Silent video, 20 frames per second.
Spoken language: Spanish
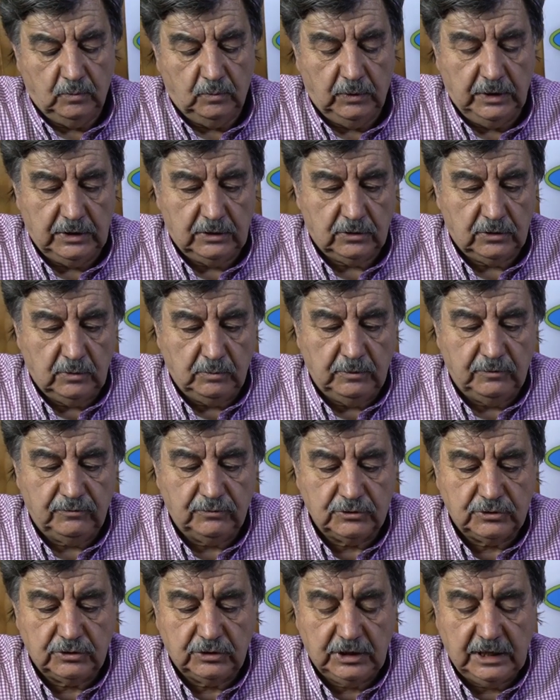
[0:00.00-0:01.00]
Bueno, ¿cómo
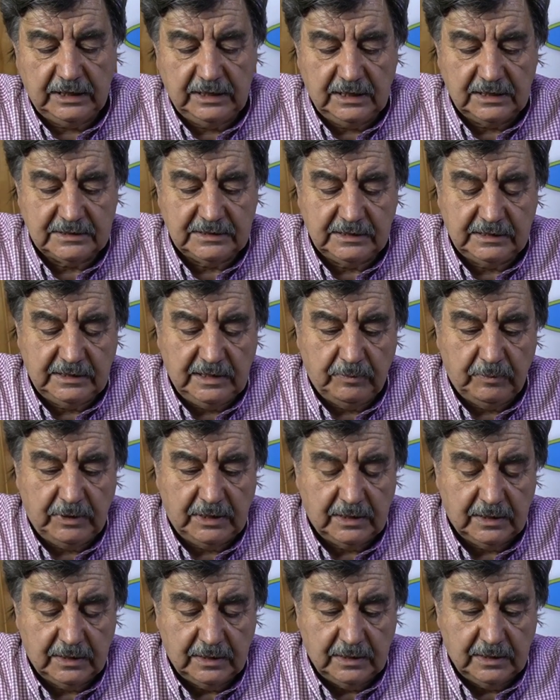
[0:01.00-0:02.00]
funcionaría el
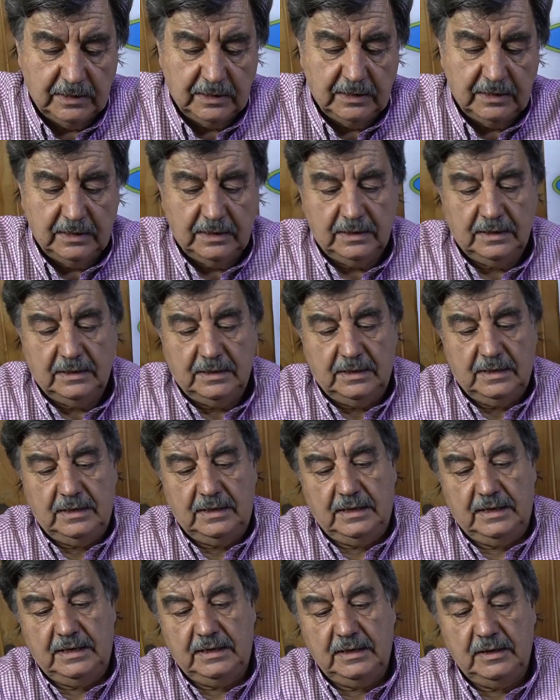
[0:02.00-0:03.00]
sistema?
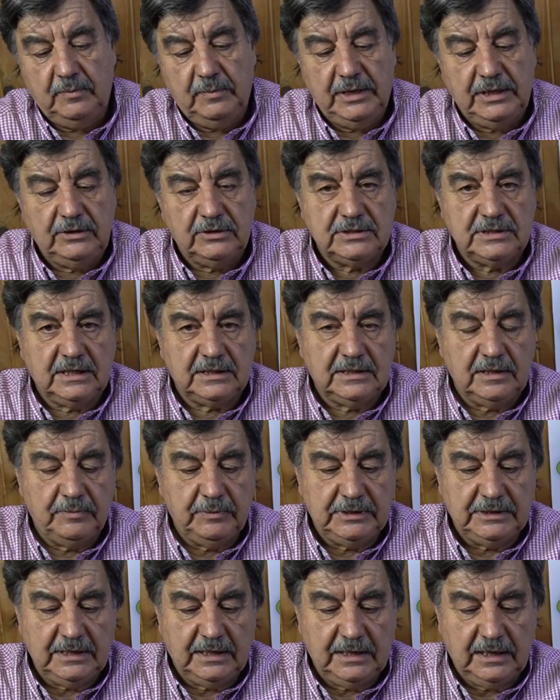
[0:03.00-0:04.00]
En el medio,
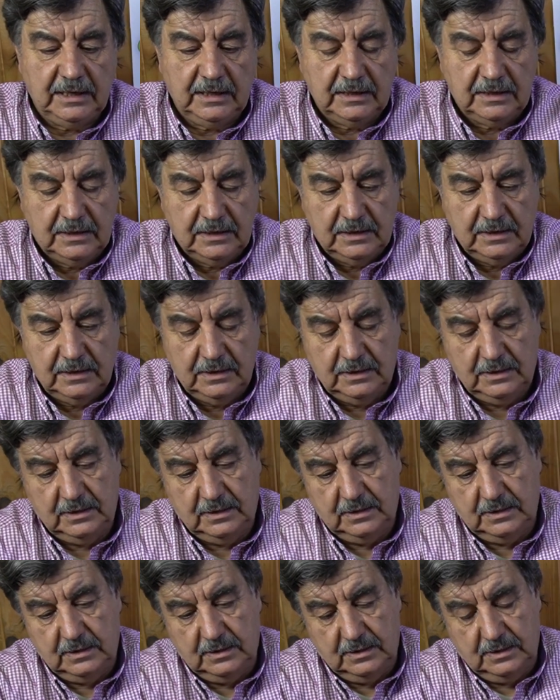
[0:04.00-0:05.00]
exactamente acá,
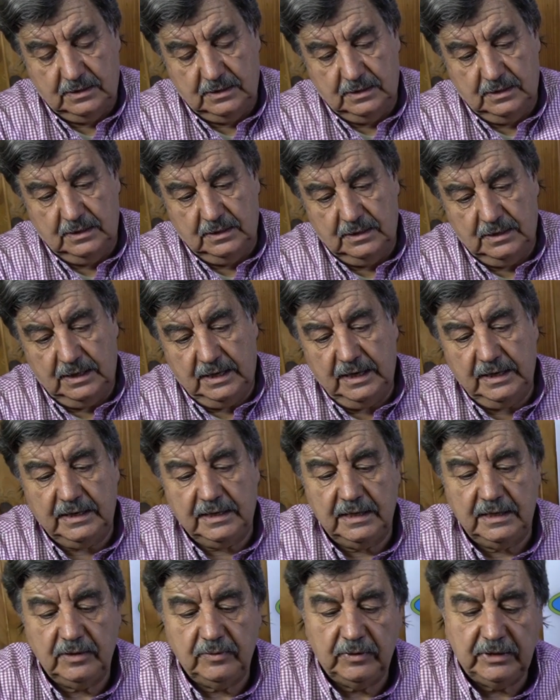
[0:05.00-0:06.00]
hay
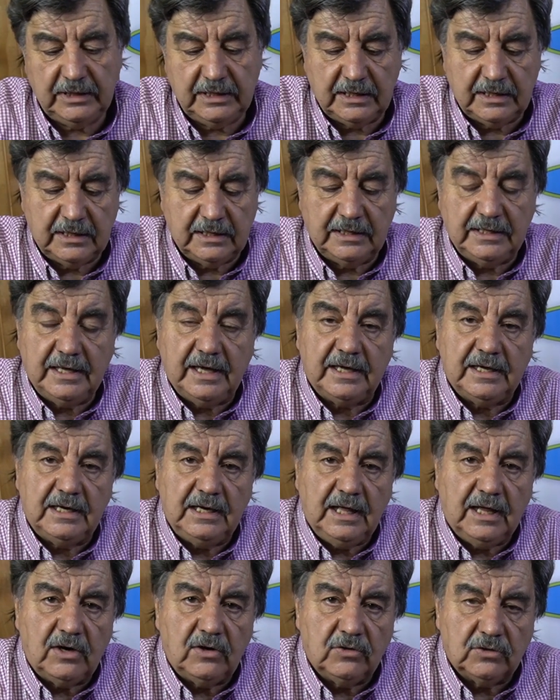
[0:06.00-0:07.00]
que dividir y
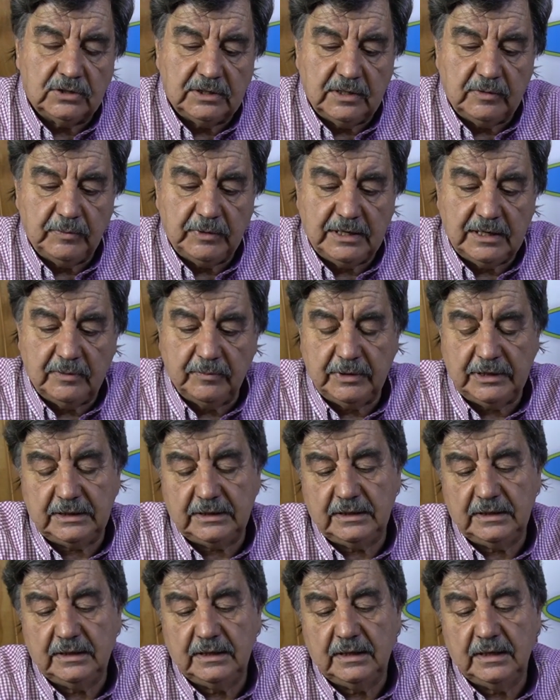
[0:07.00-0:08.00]
aislarlo
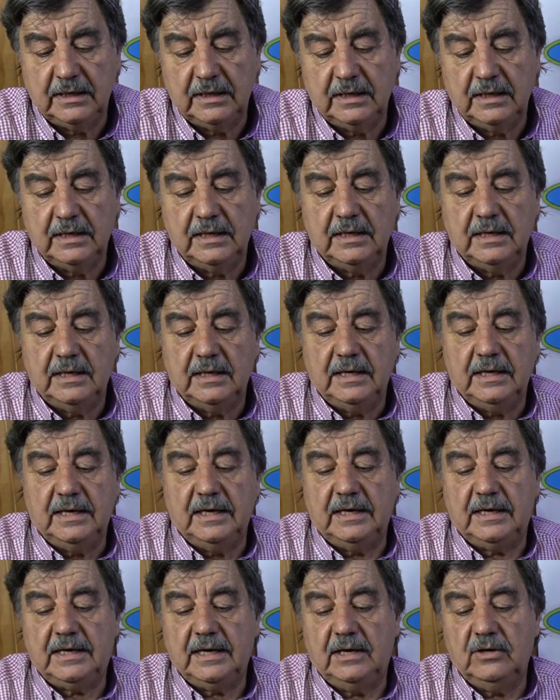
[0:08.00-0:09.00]
térmicamente.
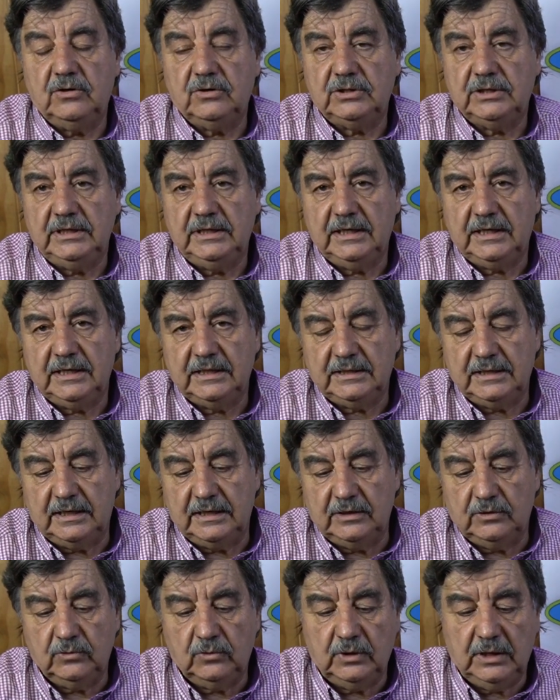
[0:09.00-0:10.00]
El calor tiene que estar
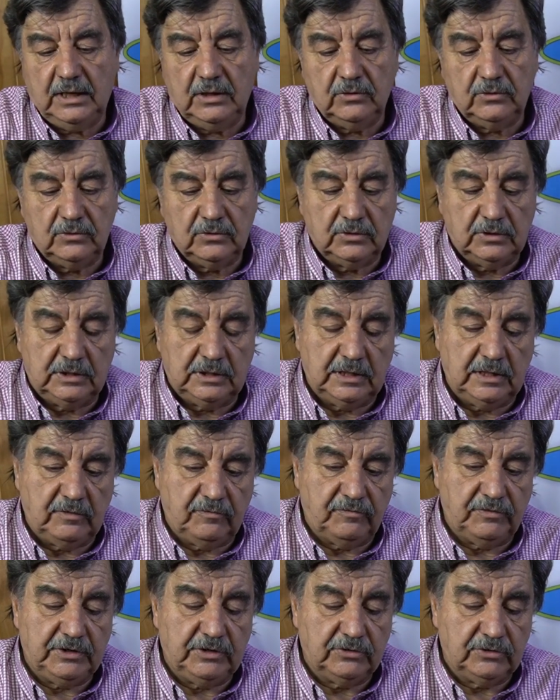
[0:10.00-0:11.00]
en un lado y el
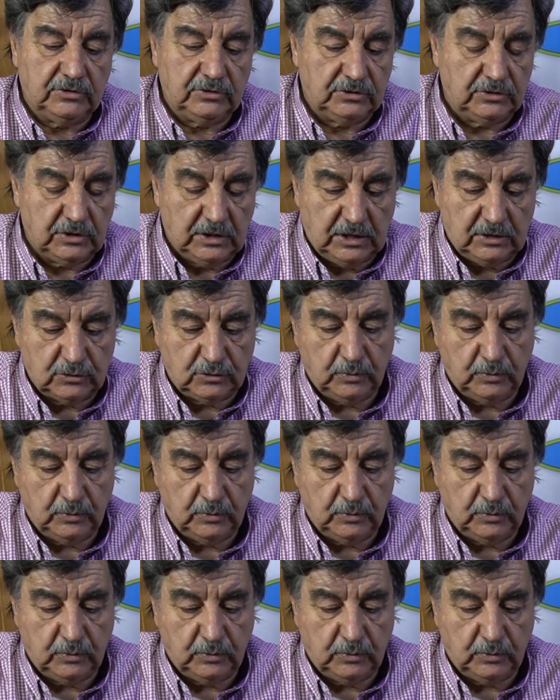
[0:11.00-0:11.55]
frío en otro lado.